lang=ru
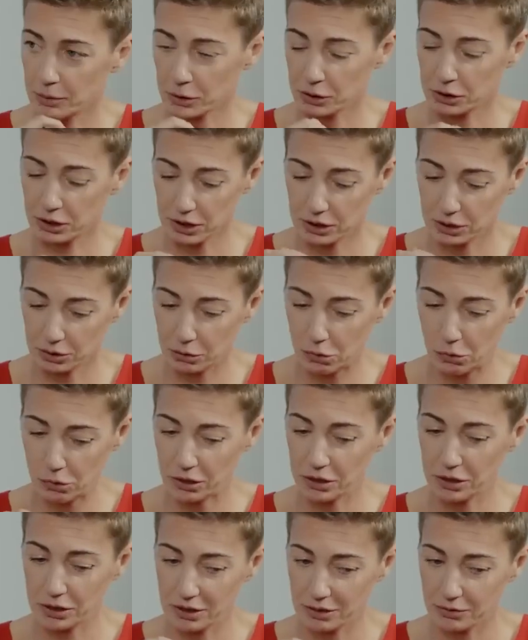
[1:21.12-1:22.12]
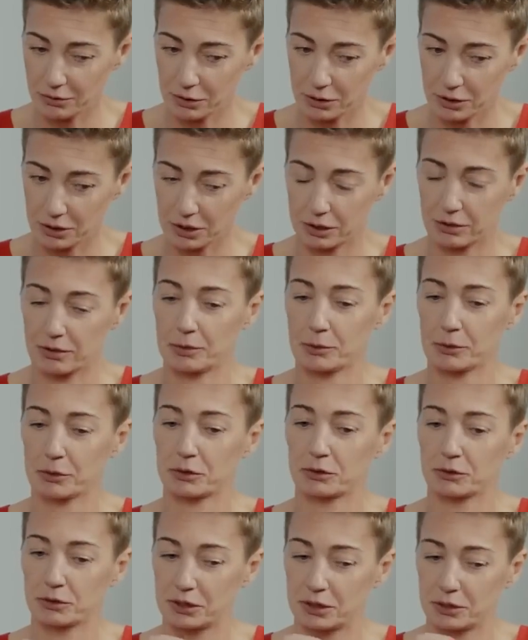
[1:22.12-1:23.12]
Просто это корень вот этих
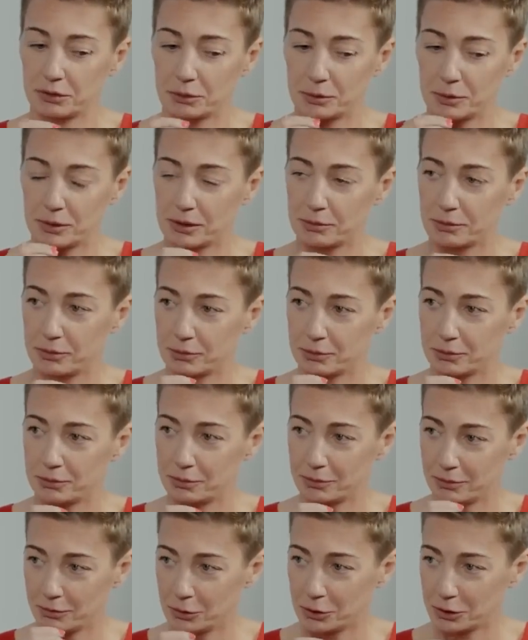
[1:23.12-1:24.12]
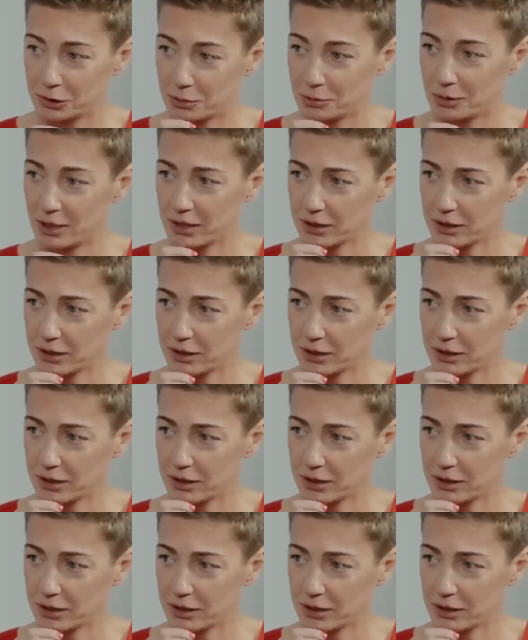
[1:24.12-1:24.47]
вопросов. Где вы были да, я,